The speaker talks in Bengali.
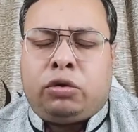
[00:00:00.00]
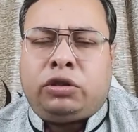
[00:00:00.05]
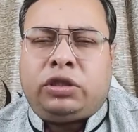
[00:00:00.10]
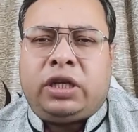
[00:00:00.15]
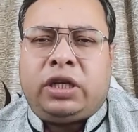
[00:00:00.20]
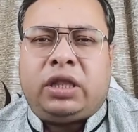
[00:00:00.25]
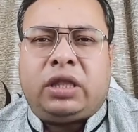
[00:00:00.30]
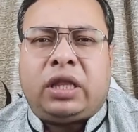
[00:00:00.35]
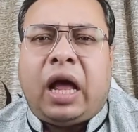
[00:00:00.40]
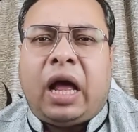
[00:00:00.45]

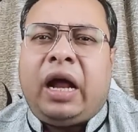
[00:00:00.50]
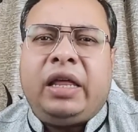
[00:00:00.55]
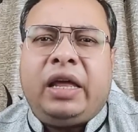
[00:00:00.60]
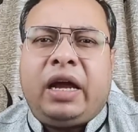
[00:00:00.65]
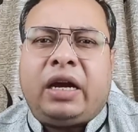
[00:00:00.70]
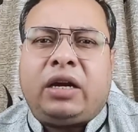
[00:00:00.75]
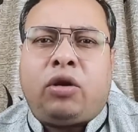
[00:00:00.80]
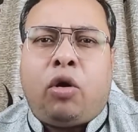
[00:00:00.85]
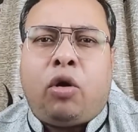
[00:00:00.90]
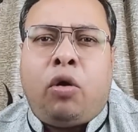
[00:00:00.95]
চলছে
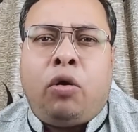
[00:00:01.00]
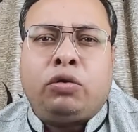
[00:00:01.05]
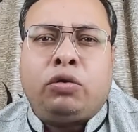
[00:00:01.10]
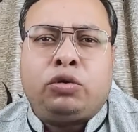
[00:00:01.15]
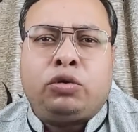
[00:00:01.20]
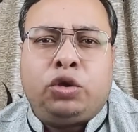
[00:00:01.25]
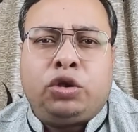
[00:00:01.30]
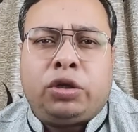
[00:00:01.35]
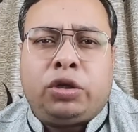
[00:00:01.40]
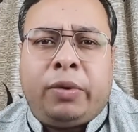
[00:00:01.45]
তারই একটা
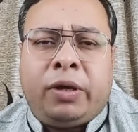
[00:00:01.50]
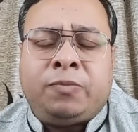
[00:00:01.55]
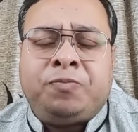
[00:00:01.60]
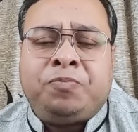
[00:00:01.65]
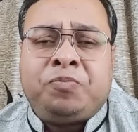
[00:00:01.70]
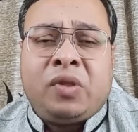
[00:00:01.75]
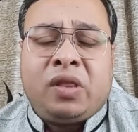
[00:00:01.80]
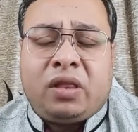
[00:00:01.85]
অংশ হিসেবে